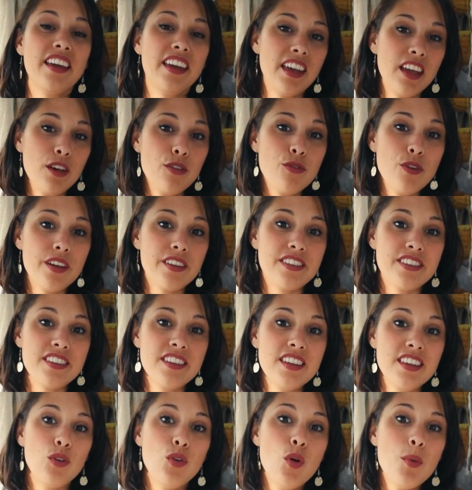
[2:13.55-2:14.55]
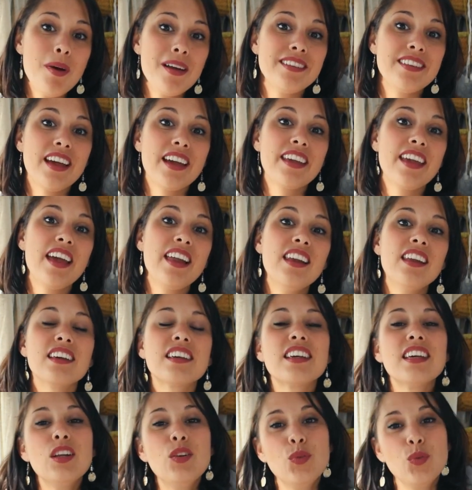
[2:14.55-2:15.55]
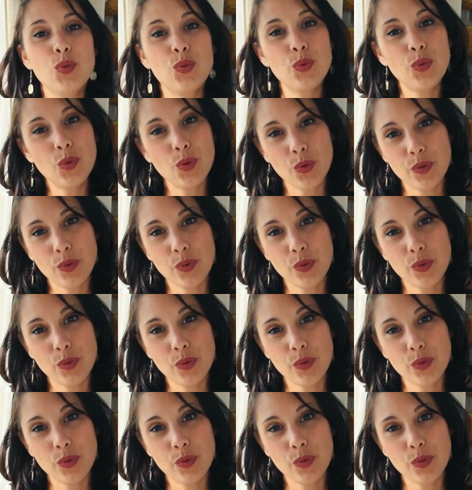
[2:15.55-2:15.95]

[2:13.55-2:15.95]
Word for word: Et voici le matériel qu'ils nous ont